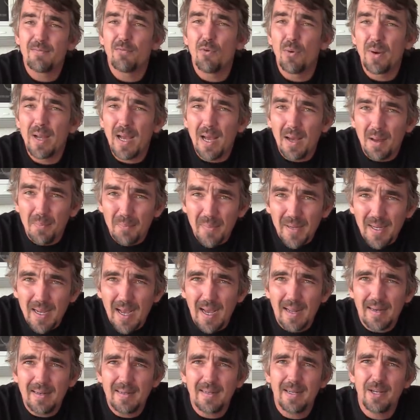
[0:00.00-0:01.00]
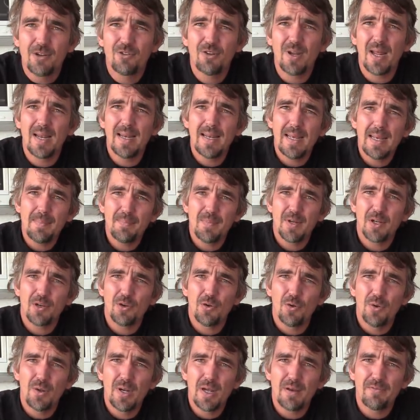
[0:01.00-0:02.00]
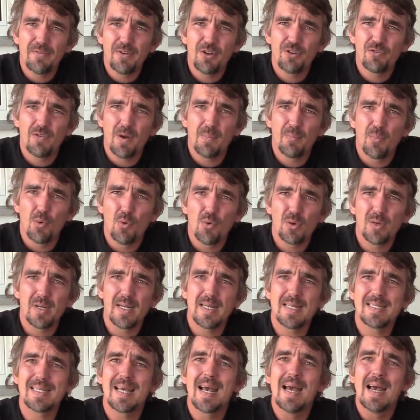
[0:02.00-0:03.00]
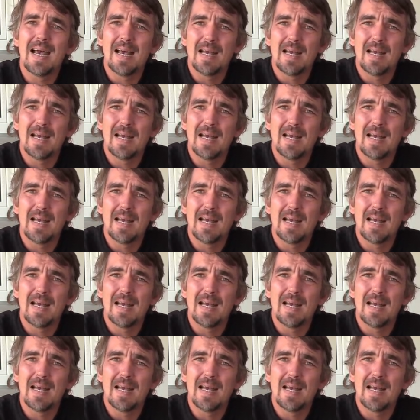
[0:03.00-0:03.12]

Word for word: wo ja bekanntlich der lebende Köderfisch verboten ist,